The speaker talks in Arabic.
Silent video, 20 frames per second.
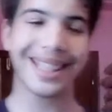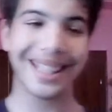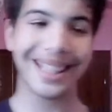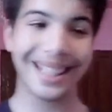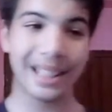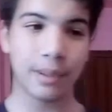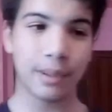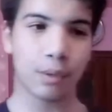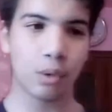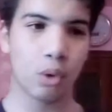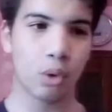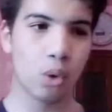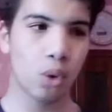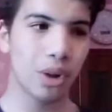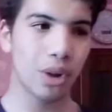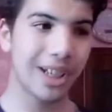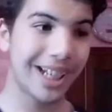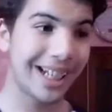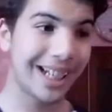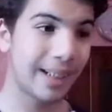الفو
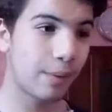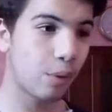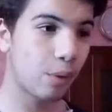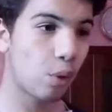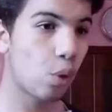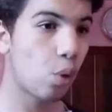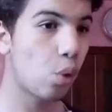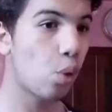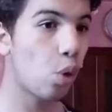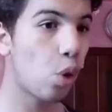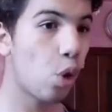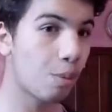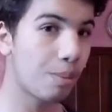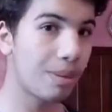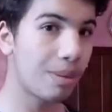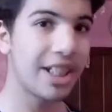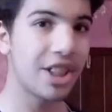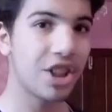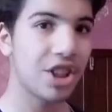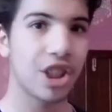الفو
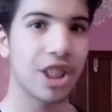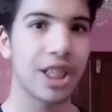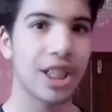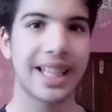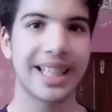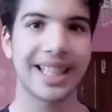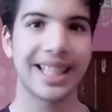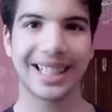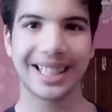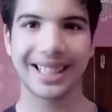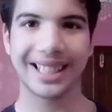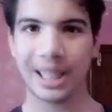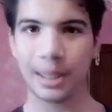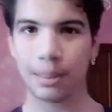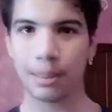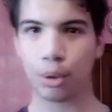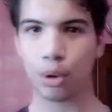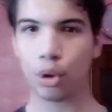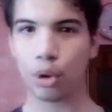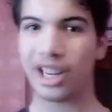اوبليجي انك دير
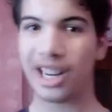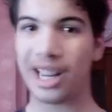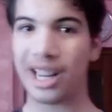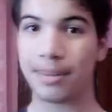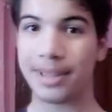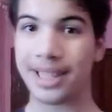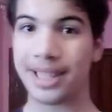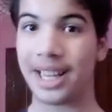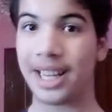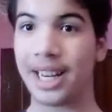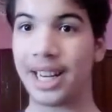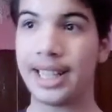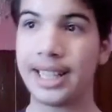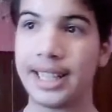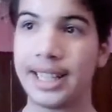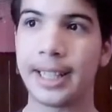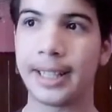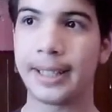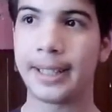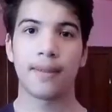بروغرام تقرا
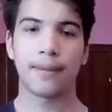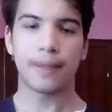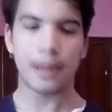عليه